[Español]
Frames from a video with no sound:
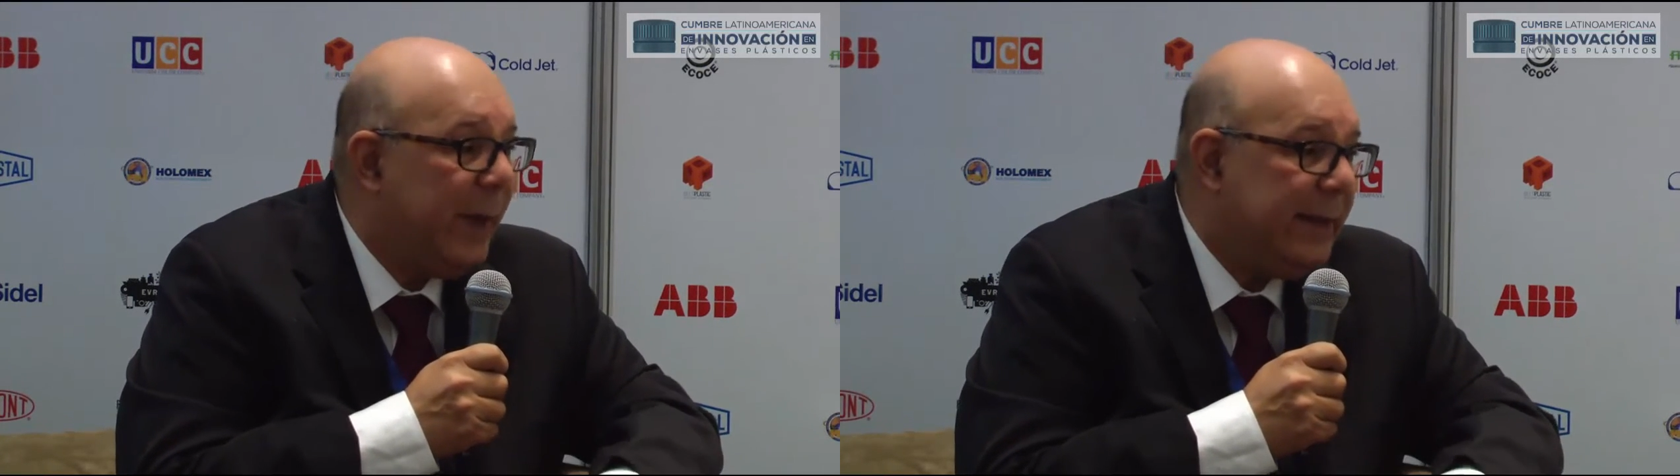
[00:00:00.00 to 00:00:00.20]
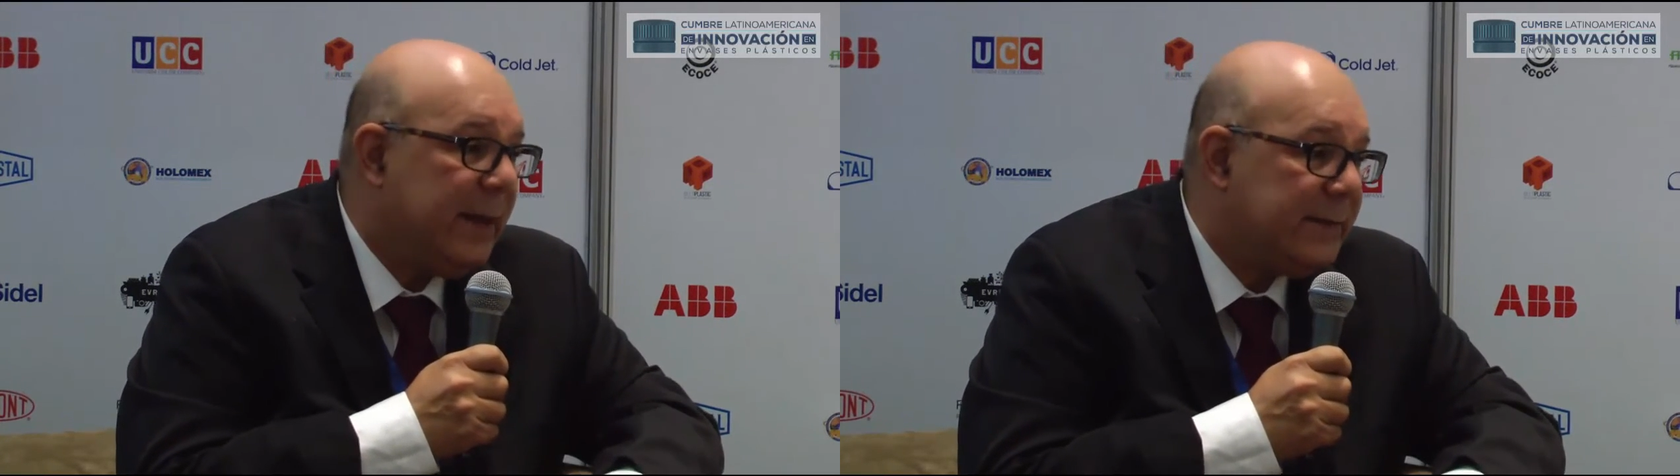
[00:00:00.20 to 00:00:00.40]

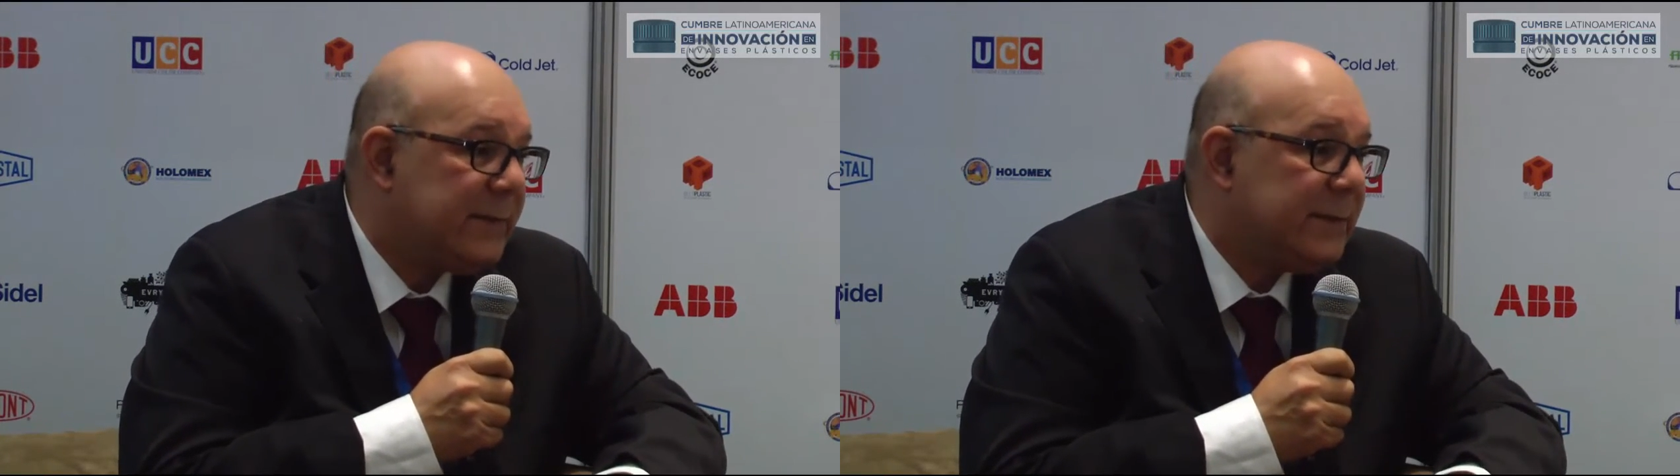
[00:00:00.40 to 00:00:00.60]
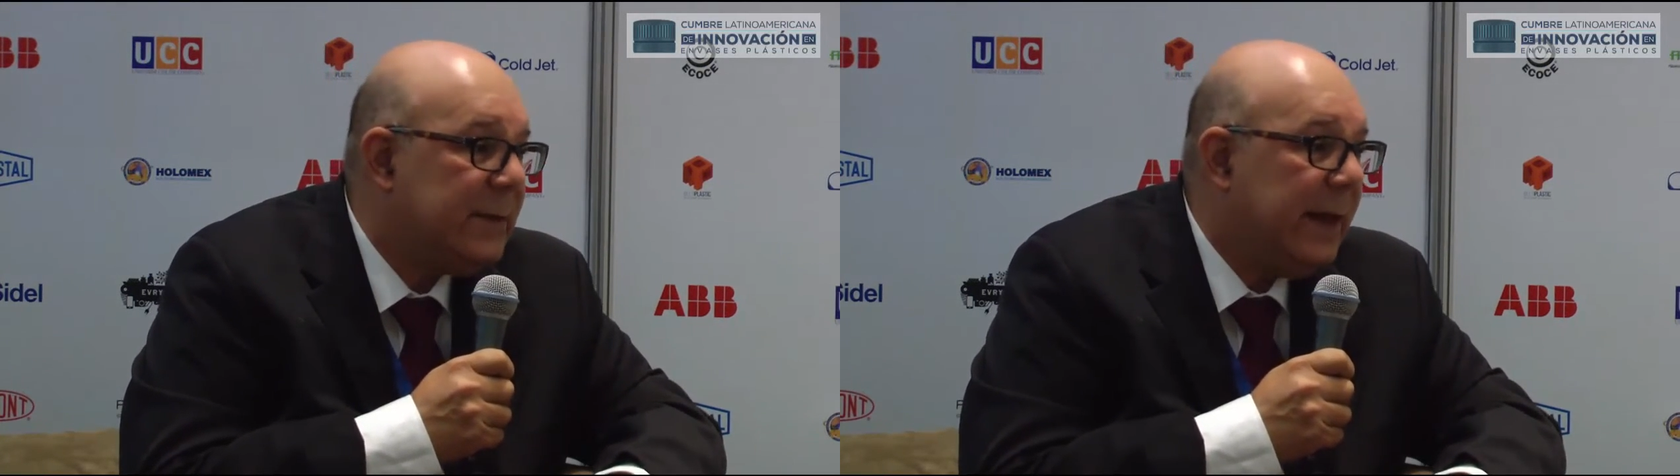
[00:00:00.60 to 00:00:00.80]

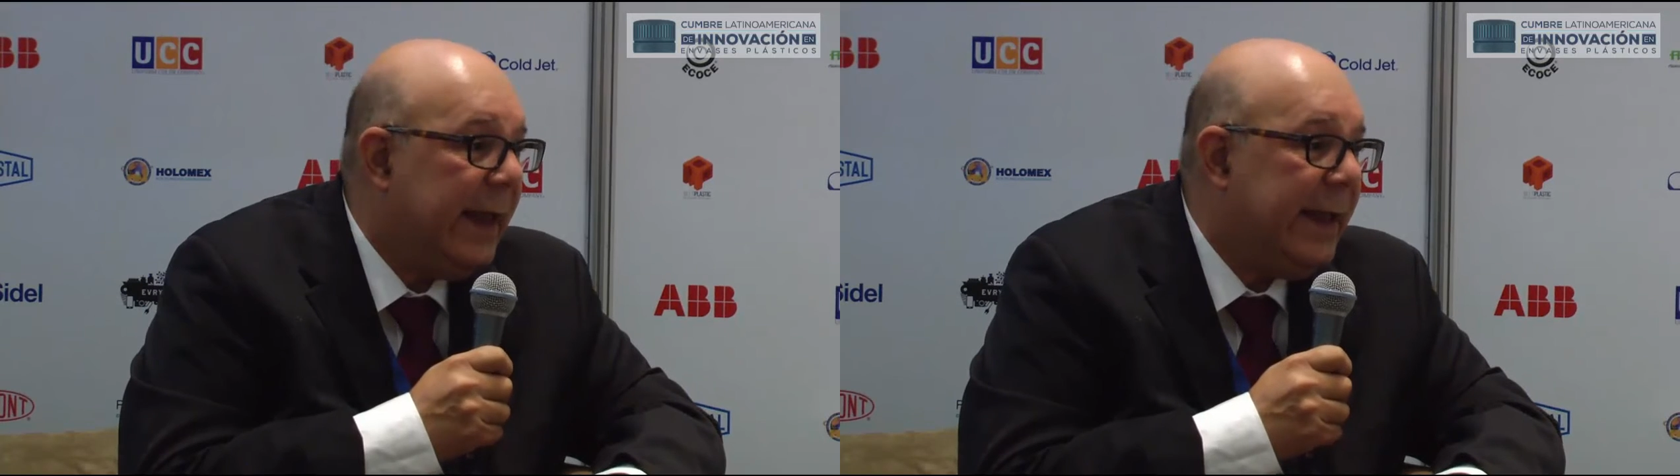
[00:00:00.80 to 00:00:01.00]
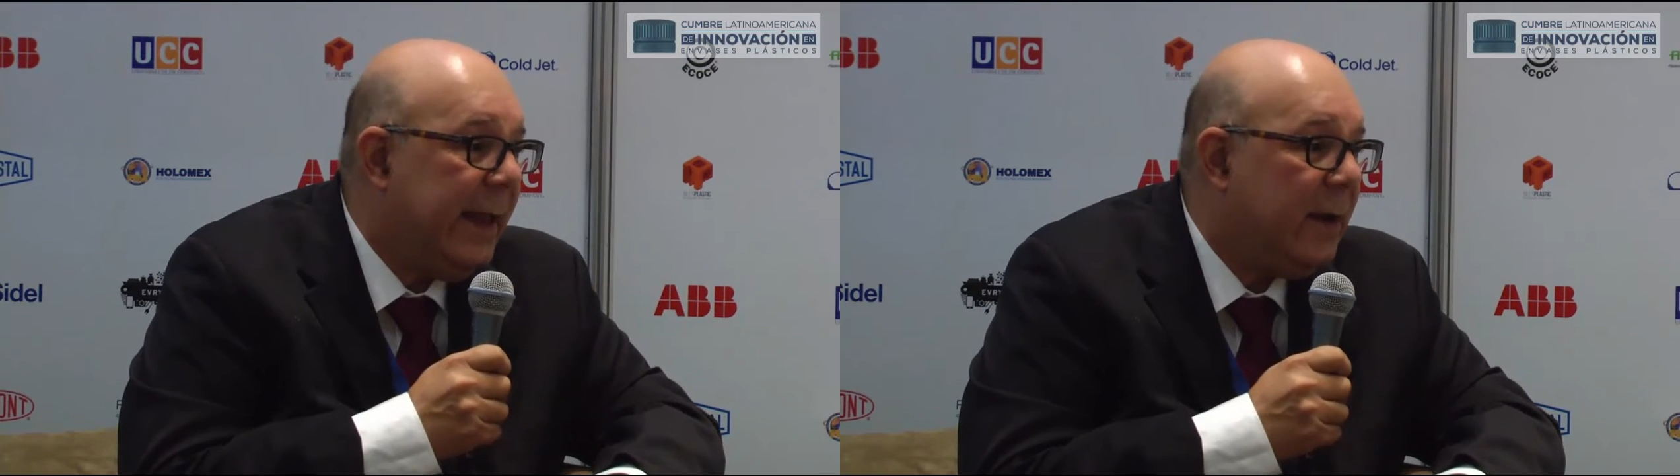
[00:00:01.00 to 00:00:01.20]
ventas
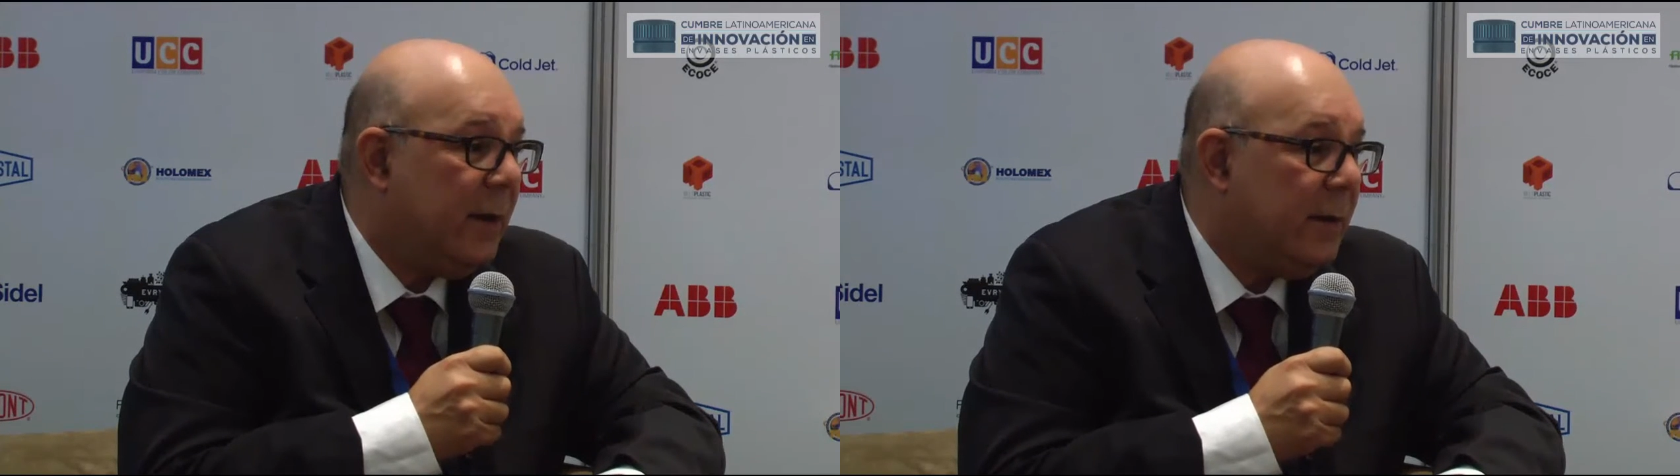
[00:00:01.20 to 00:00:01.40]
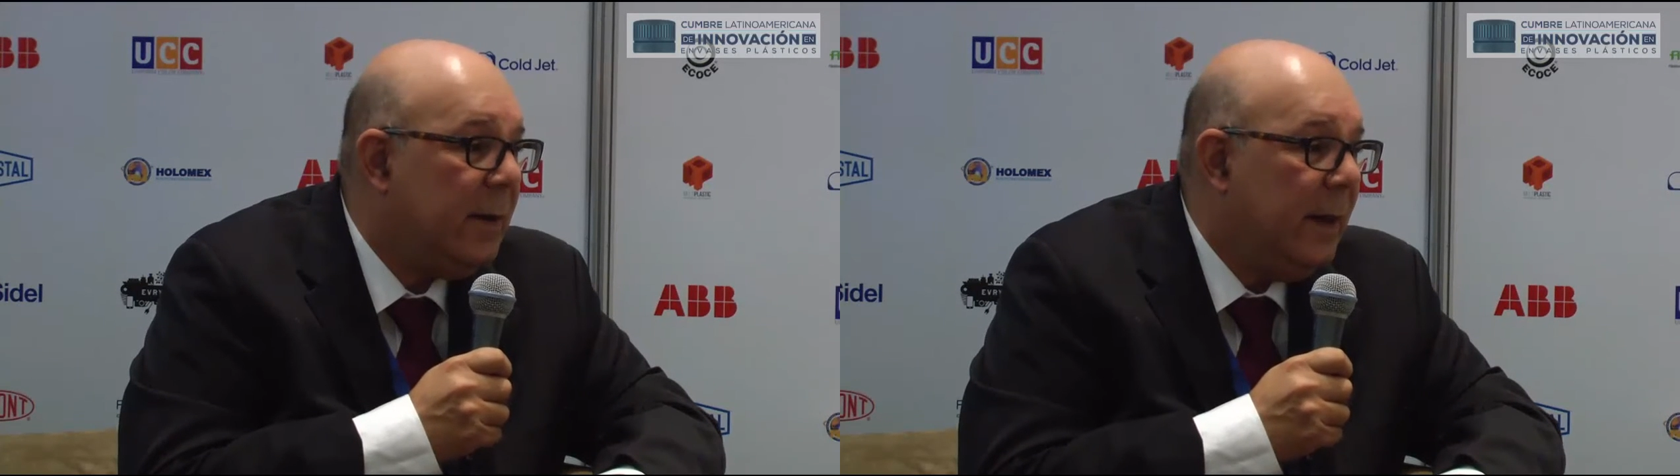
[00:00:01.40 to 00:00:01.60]
y
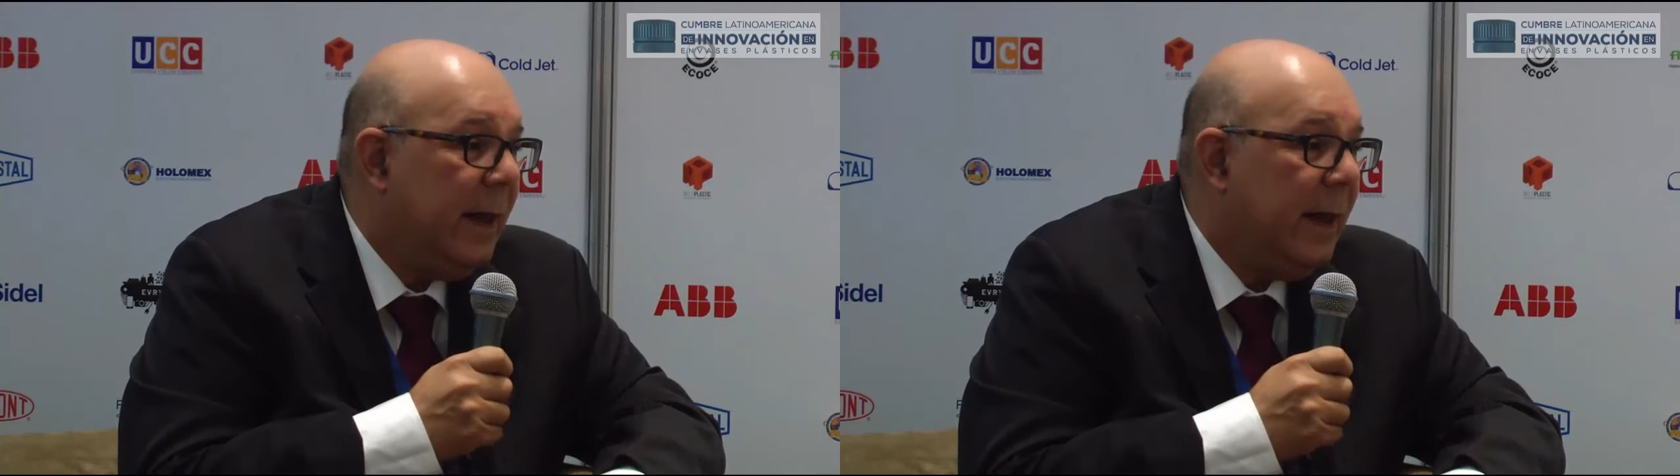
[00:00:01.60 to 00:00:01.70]
el,